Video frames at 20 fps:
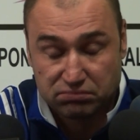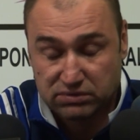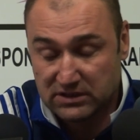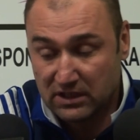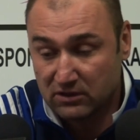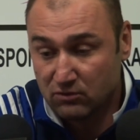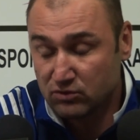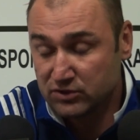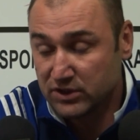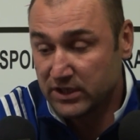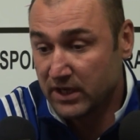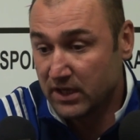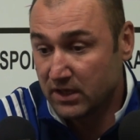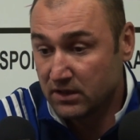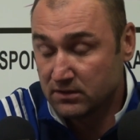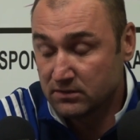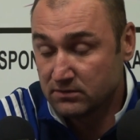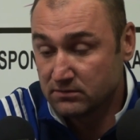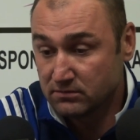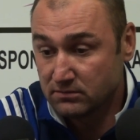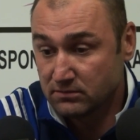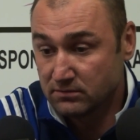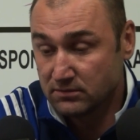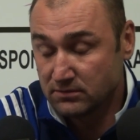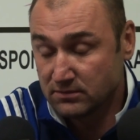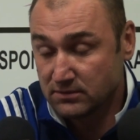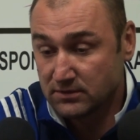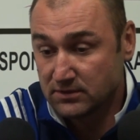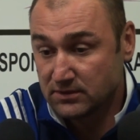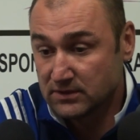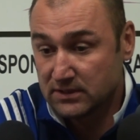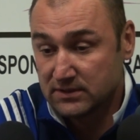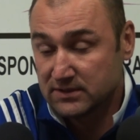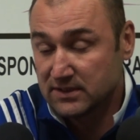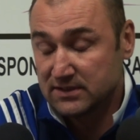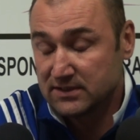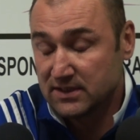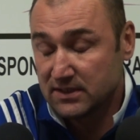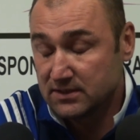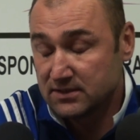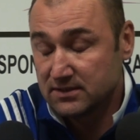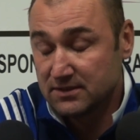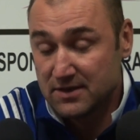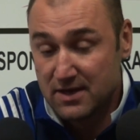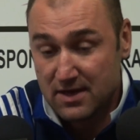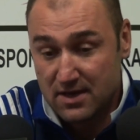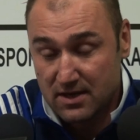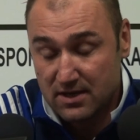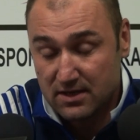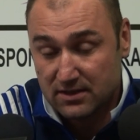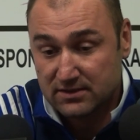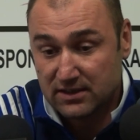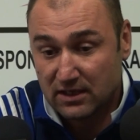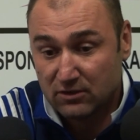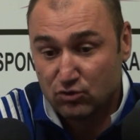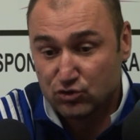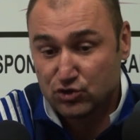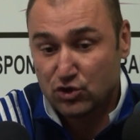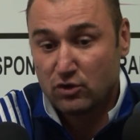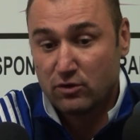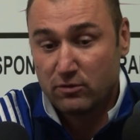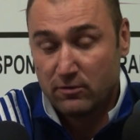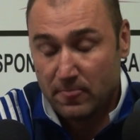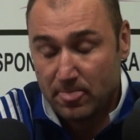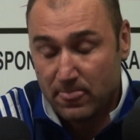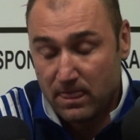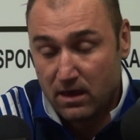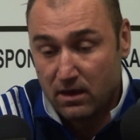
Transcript: za duże, za, za, za, za dużo